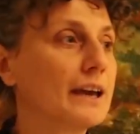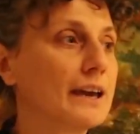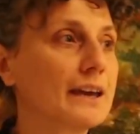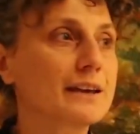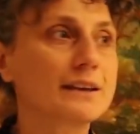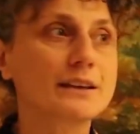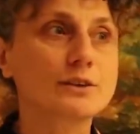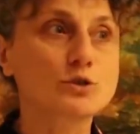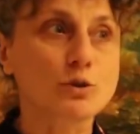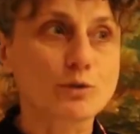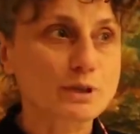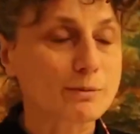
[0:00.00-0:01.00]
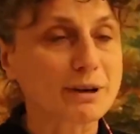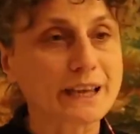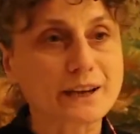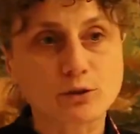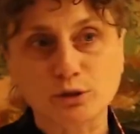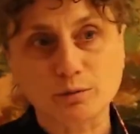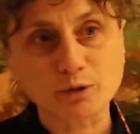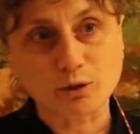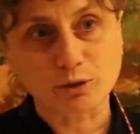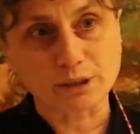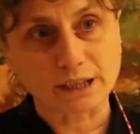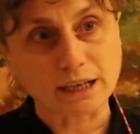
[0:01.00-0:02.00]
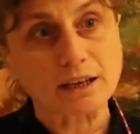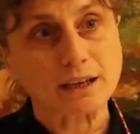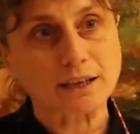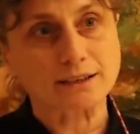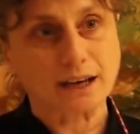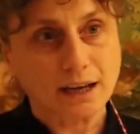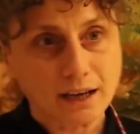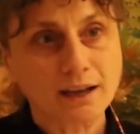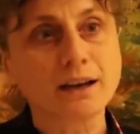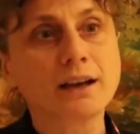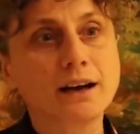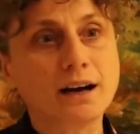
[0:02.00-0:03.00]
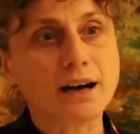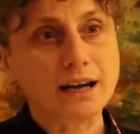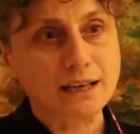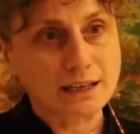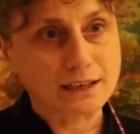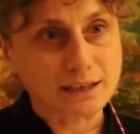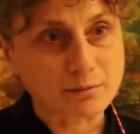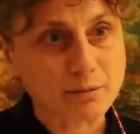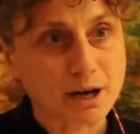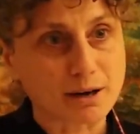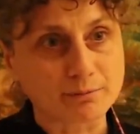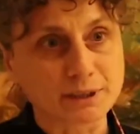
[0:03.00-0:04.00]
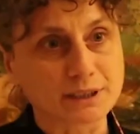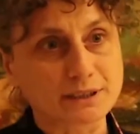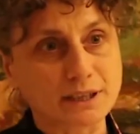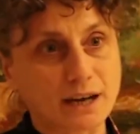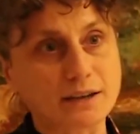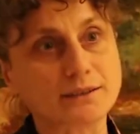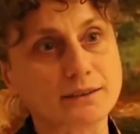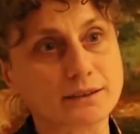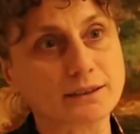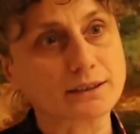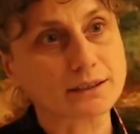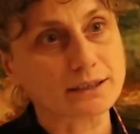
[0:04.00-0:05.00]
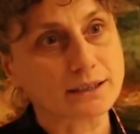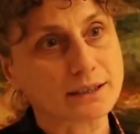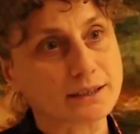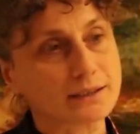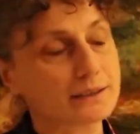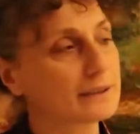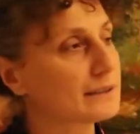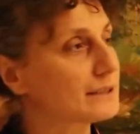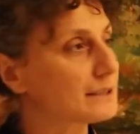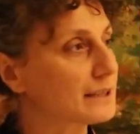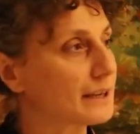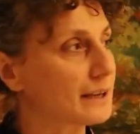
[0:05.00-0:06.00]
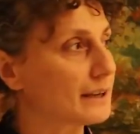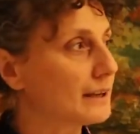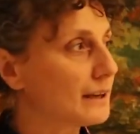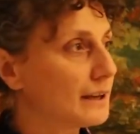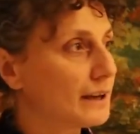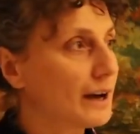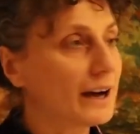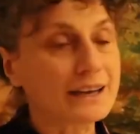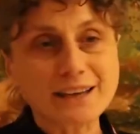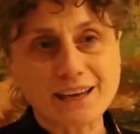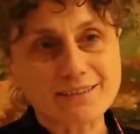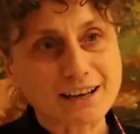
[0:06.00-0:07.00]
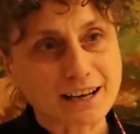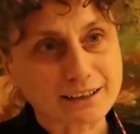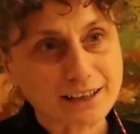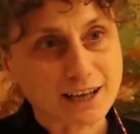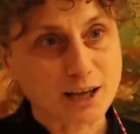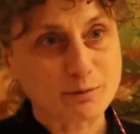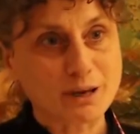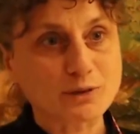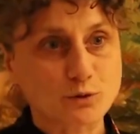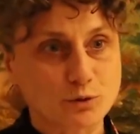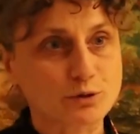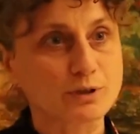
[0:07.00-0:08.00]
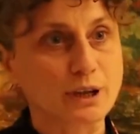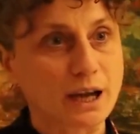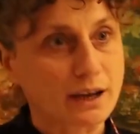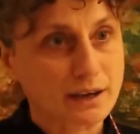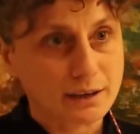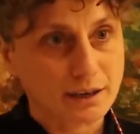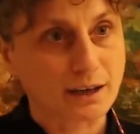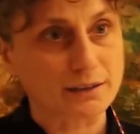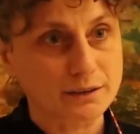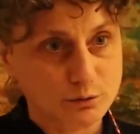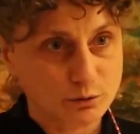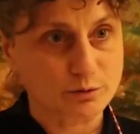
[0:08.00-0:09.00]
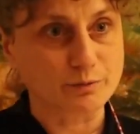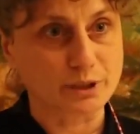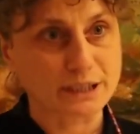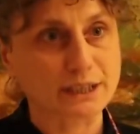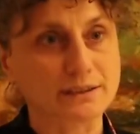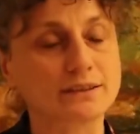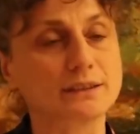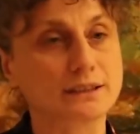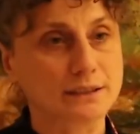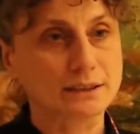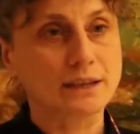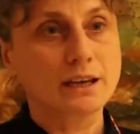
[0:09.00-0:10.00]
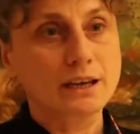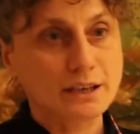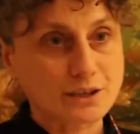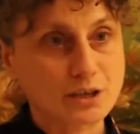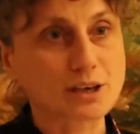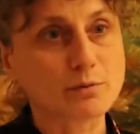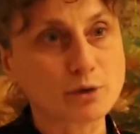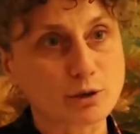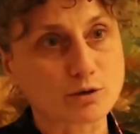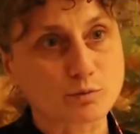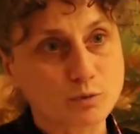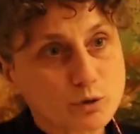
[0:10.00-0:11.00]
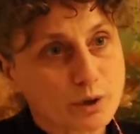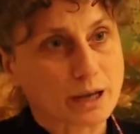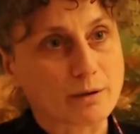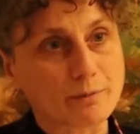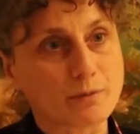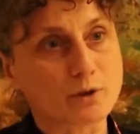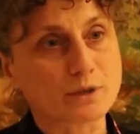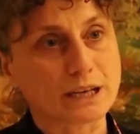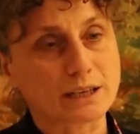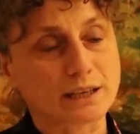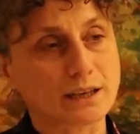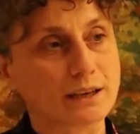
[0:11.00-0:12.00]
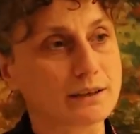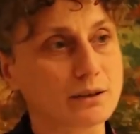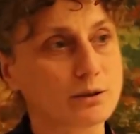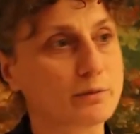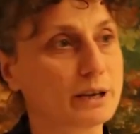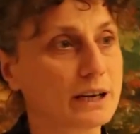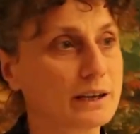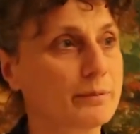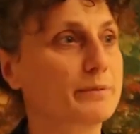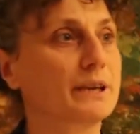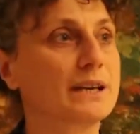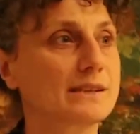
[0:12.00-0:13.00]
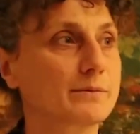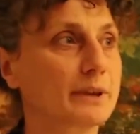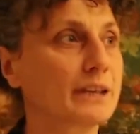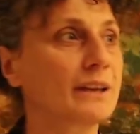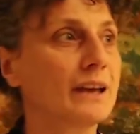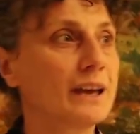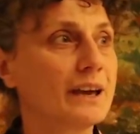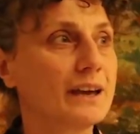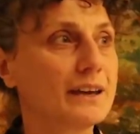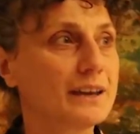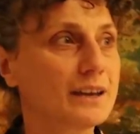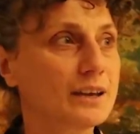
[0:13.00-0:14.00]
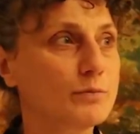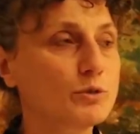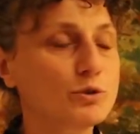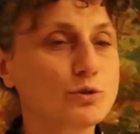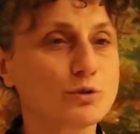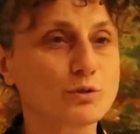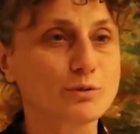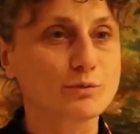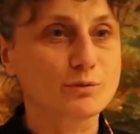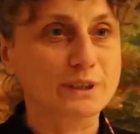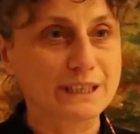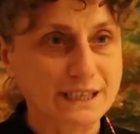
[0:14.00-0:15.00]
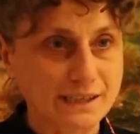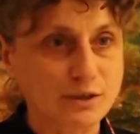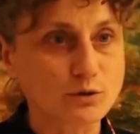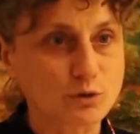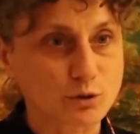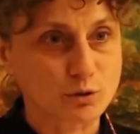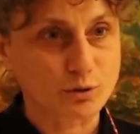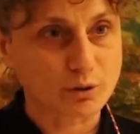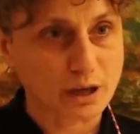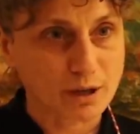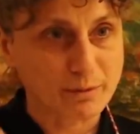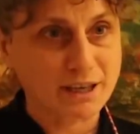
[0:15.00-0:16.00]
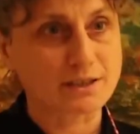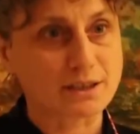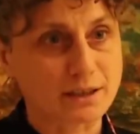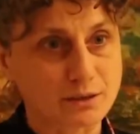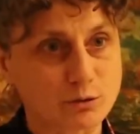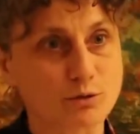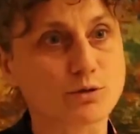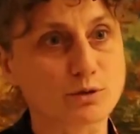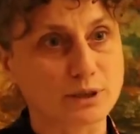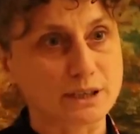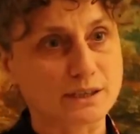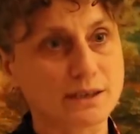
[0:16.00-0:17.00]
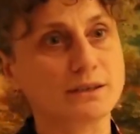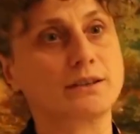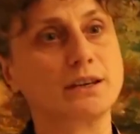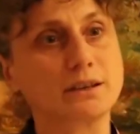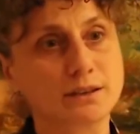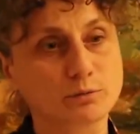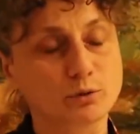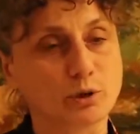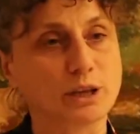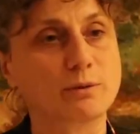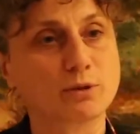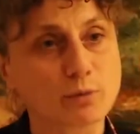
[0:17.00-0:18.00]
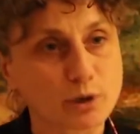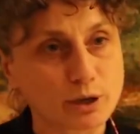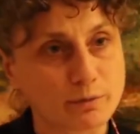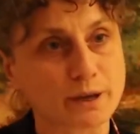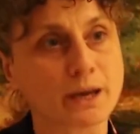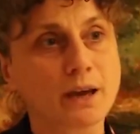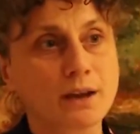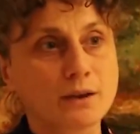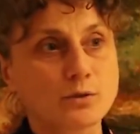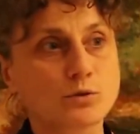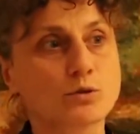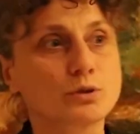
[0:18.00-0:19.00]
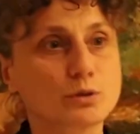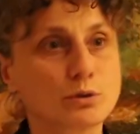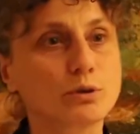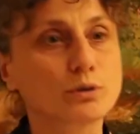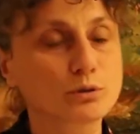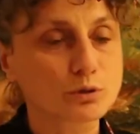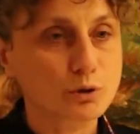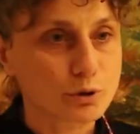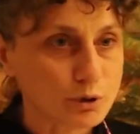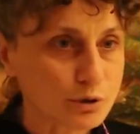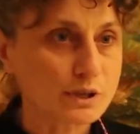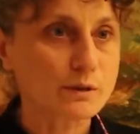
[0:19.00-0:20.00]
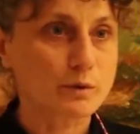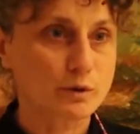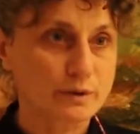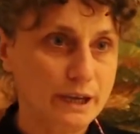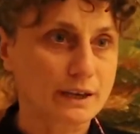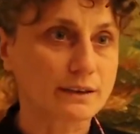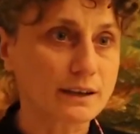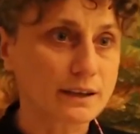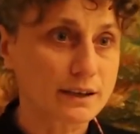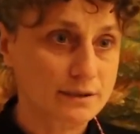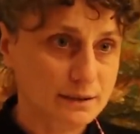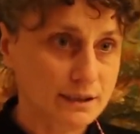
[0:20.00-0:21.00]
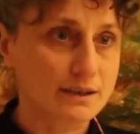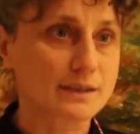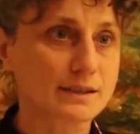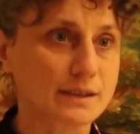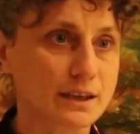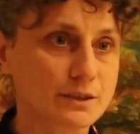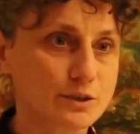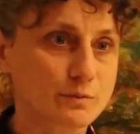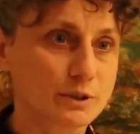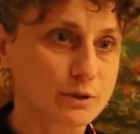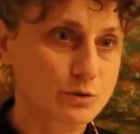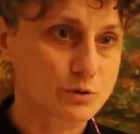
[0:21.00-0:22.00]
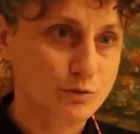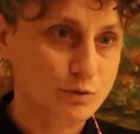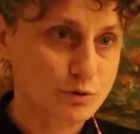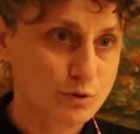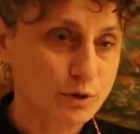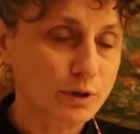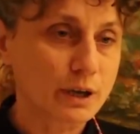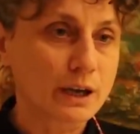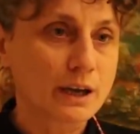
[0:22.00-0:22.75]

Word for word: E, çoğu zaman ekonomik olarak da ailelere bağımlılığın arttığı, e, işte aynı evlerde kalmak zorunda kaldığı durumları kadınların yaşayabiliyoruz. Bu dönem özellikle neoliberal kapitalizmin e, bütün krizin yükünü emekçilerin, yoksulların sırtına yıktı. Bu dönemde böyle bir sorunun olduğunu görüyoruz ama öte yandan kadınlar arası dayanışma da çok güçlü.